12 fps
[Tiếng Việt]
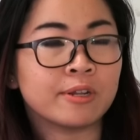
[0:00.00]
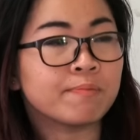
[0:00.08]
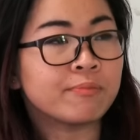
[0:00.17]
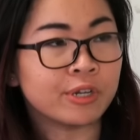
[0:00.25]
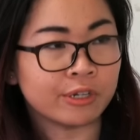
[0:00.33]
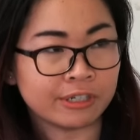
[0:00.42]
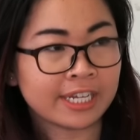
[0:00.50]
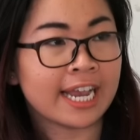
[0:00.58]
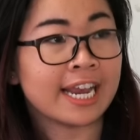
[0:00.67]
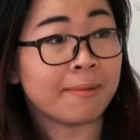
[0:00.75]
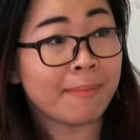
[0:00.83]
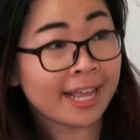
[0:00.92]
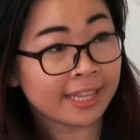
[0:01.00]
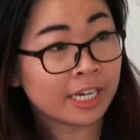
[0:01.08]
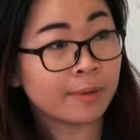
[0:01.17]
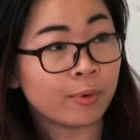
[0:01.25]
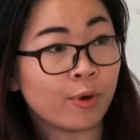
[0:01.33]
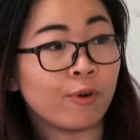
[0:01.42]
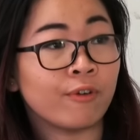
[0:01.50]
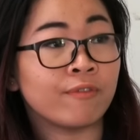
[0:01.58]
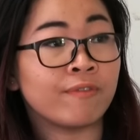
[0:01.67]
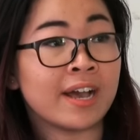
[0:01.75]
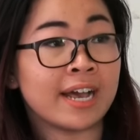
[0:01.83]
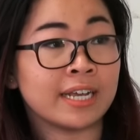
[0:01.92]
nửa ngày là 3 tiếng đồng hồ
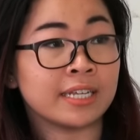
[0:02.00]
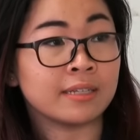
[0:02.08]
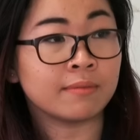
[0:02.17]
và